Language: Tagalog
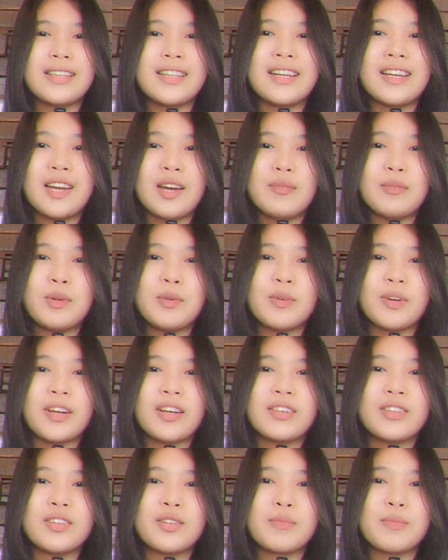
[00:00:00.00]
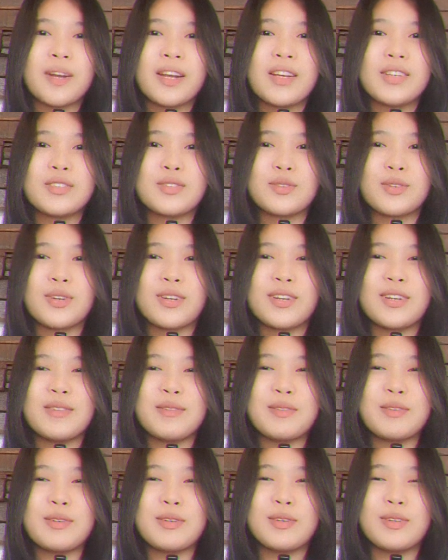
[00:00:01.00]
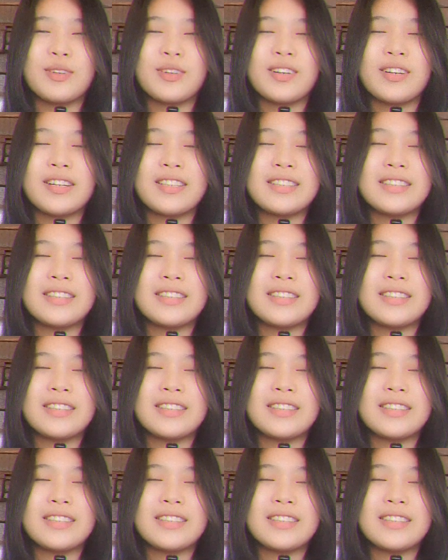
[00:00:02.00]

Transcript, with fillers: talaga ako mag-work under pressure. Alam mo yung,